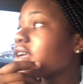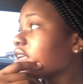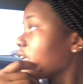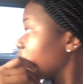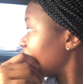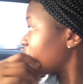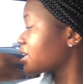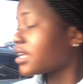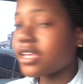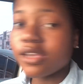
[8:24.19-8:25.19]
e
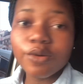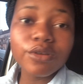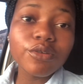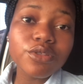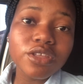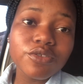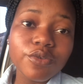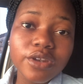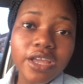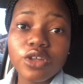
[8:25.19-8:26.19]
aqui onde eu
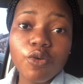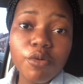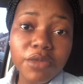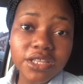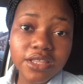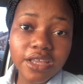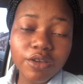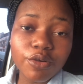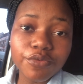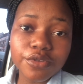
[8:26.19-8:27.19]
estacionei já comentei
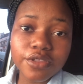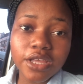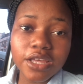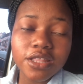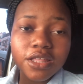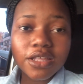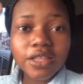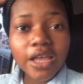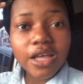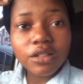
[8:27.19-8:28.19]
com vocês que
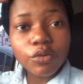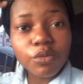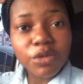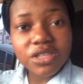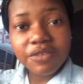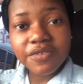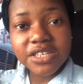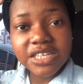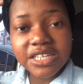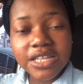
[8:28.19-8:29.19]
tem algumas
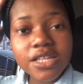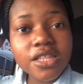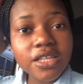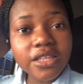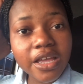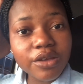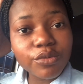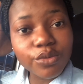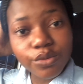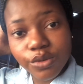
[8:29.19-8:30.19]
avenidas que tem
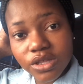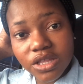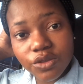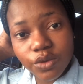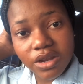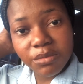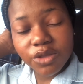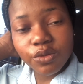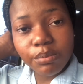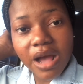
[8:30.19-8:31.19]
o
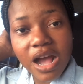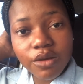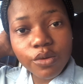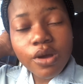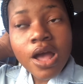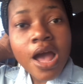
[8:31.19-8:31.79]
estacionamento pago